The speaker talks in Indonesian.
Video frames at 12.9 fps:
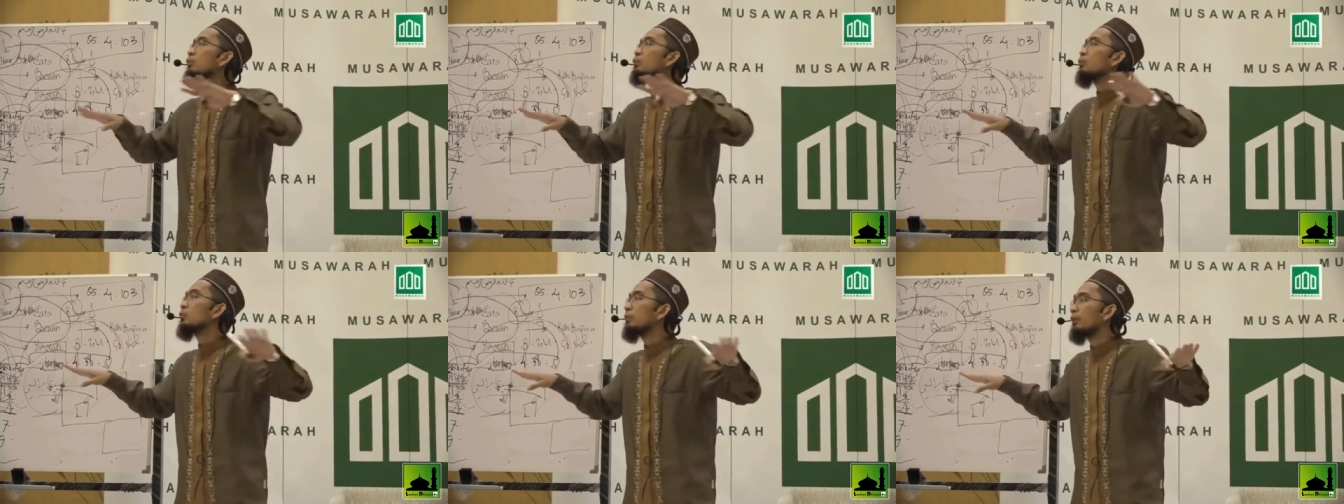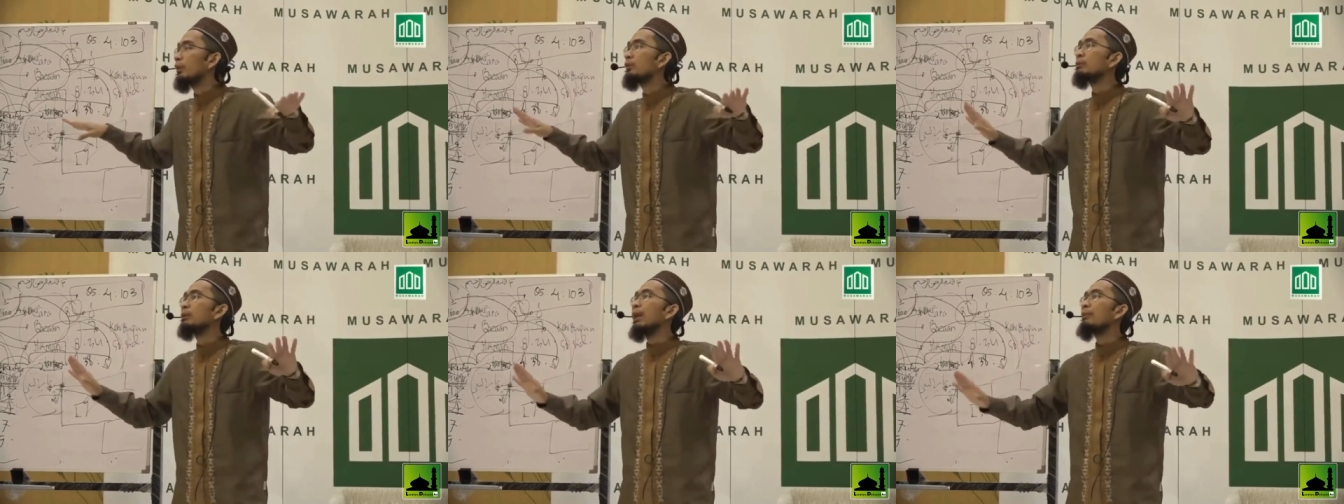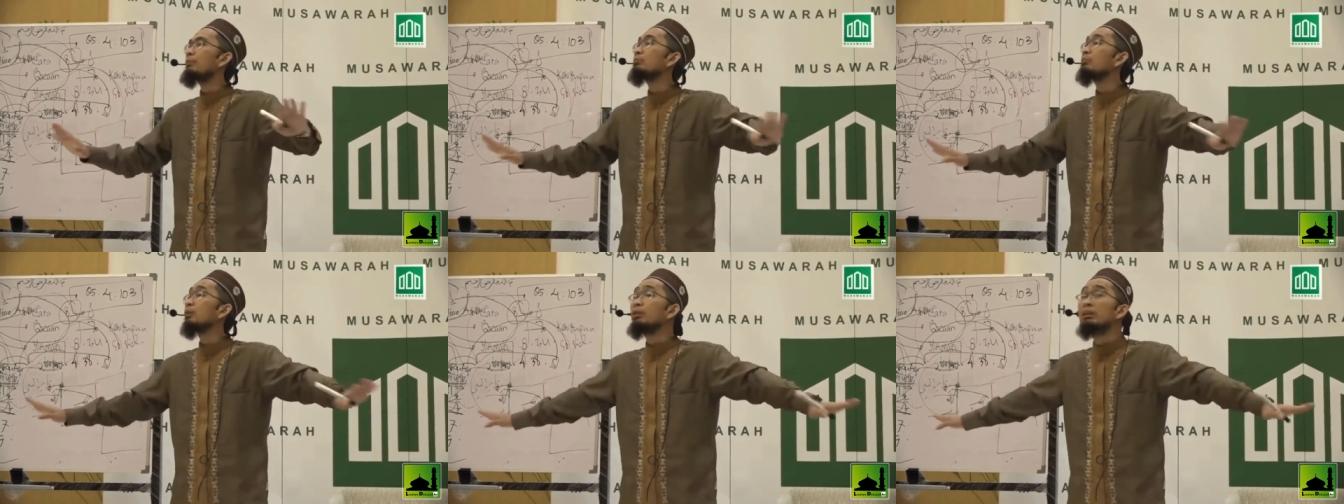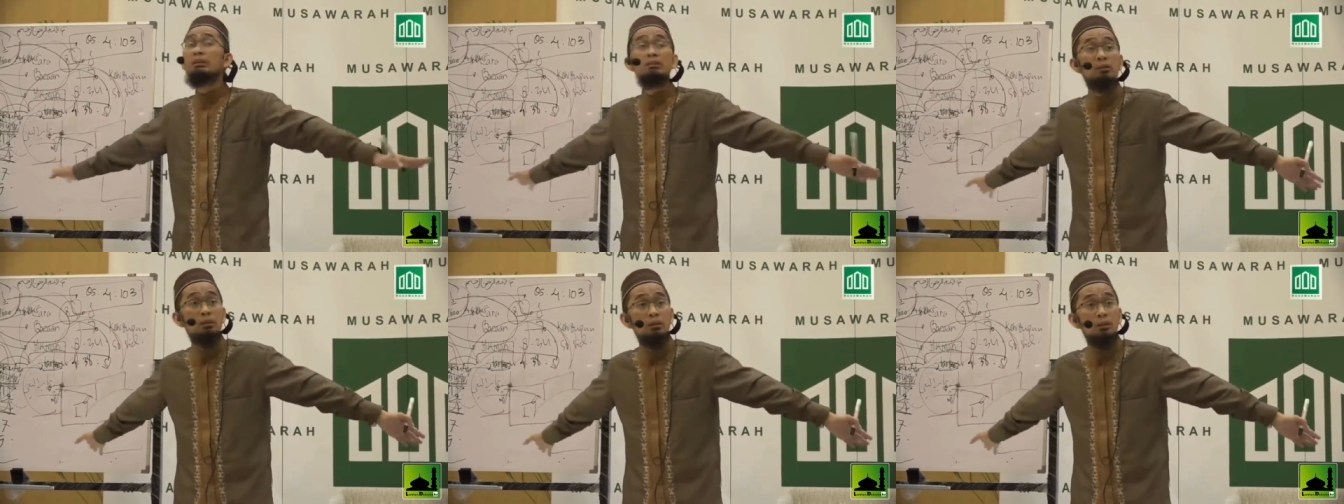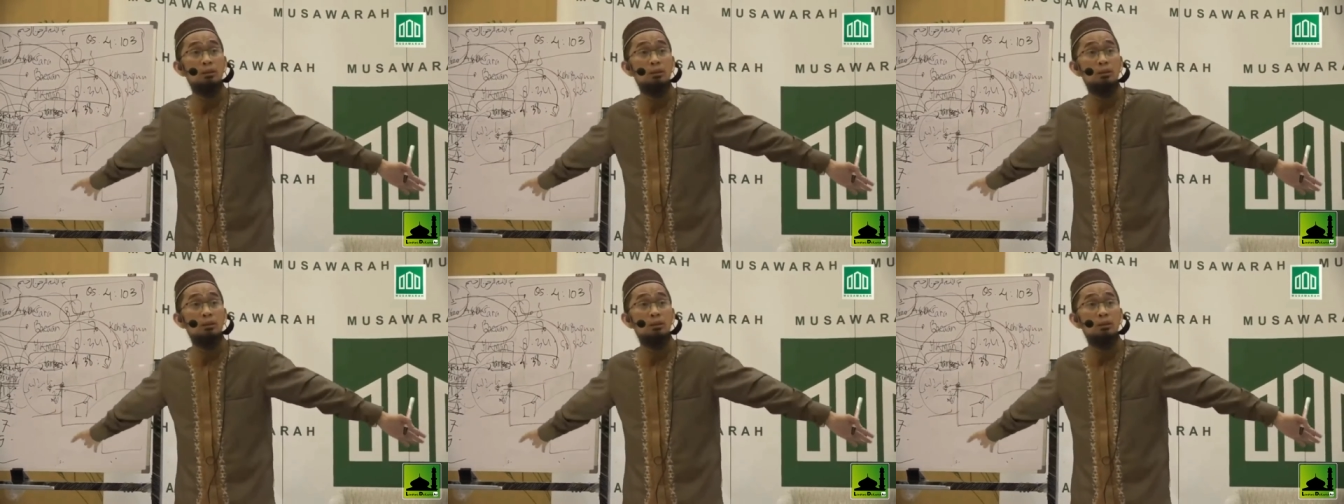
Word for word: rukunya selama berdiri ya.